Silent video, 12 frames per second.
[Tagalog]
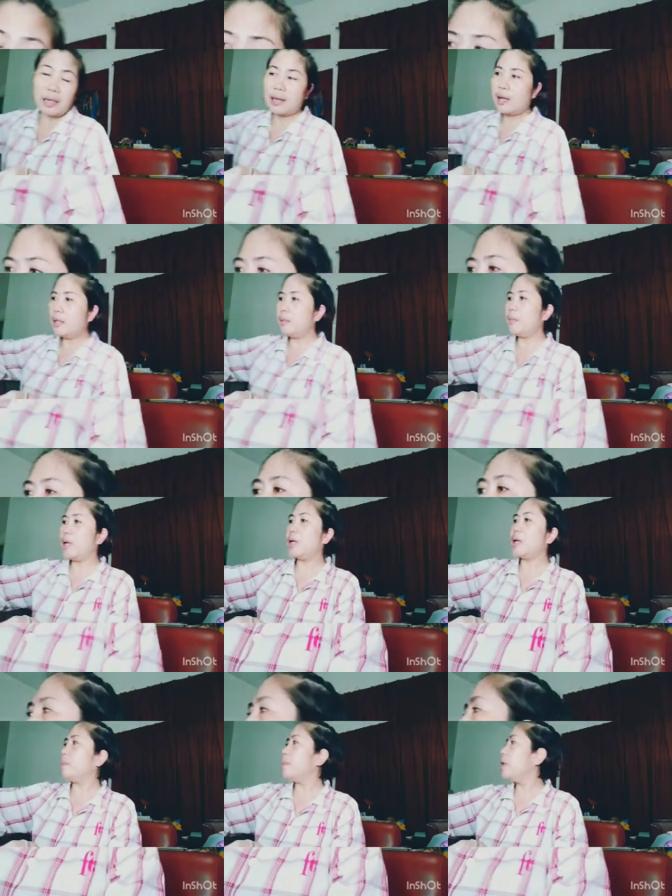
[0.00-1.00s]
light
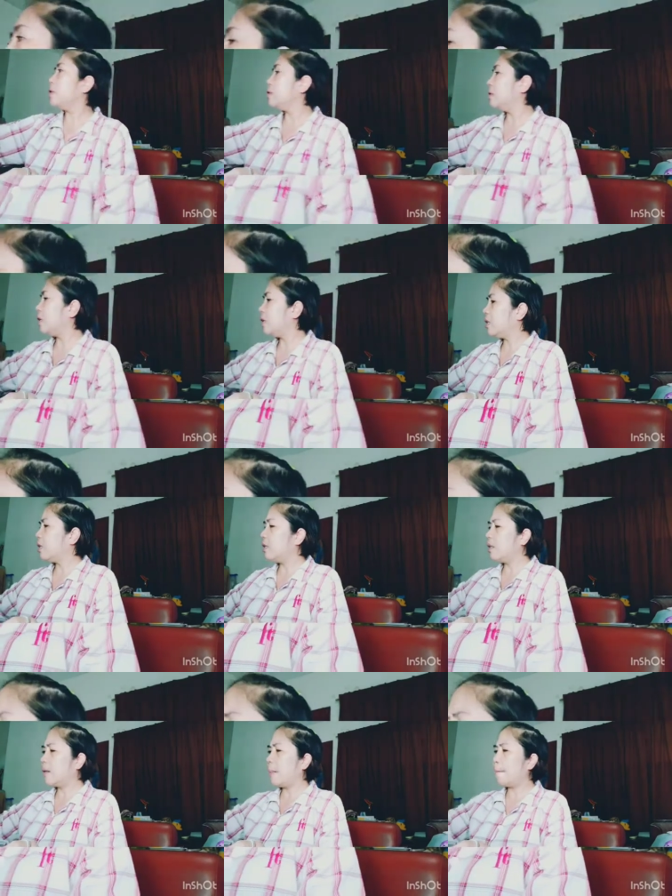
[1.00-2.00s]
makeup lang din,
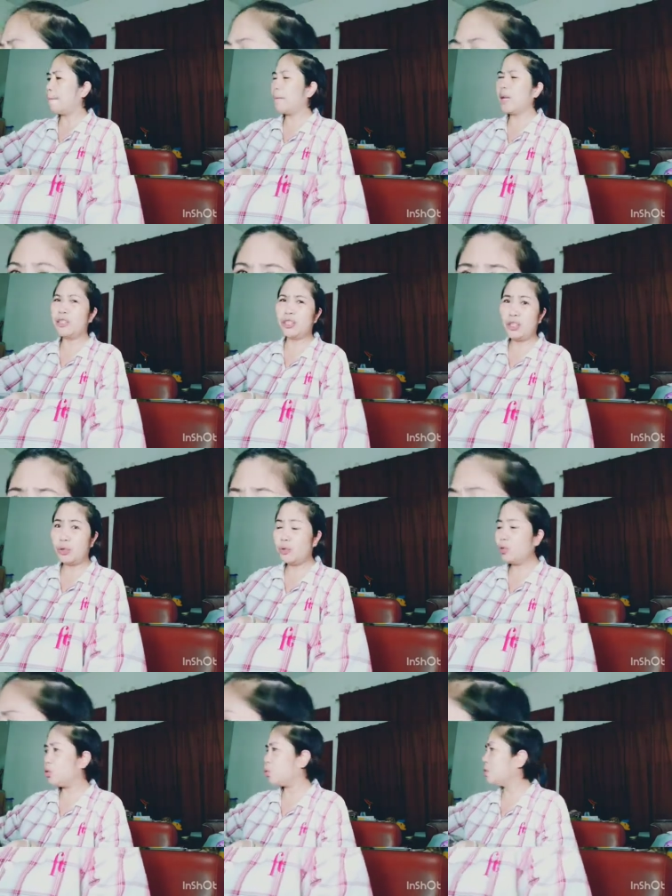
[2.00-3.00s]
as
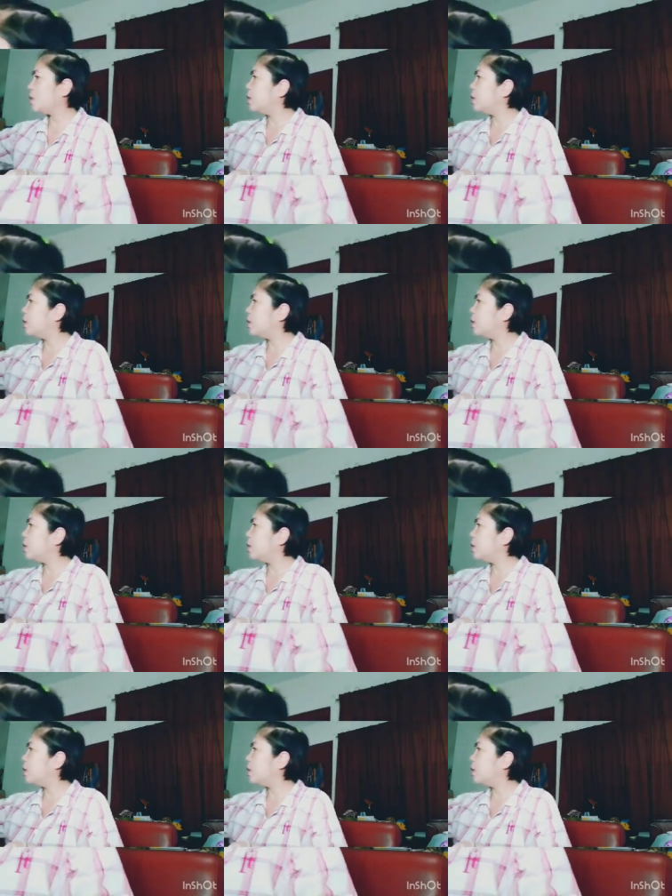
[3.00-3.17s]
usual.